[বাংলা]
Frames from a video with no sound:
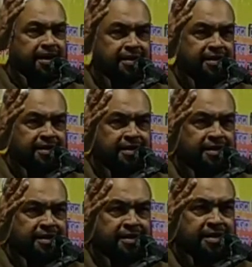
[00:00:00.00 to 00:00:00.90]
না
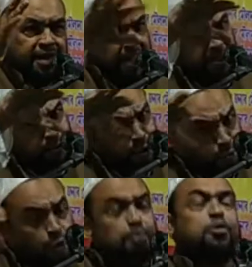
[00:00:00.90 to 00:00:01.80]
এই
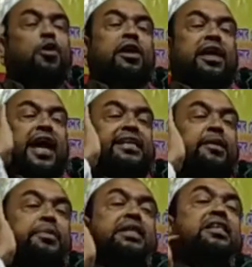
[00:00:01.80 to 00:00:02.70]
রকম করি
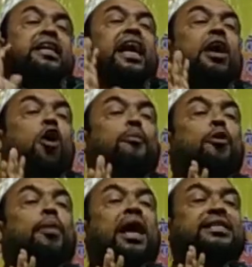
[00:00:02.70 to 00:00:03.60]
একটা মিথ্যা
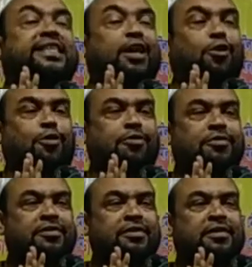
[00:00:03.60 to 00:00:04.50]
অপবাদ দিল
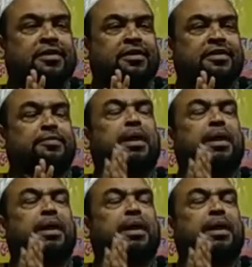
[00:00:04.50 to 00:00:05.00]
যে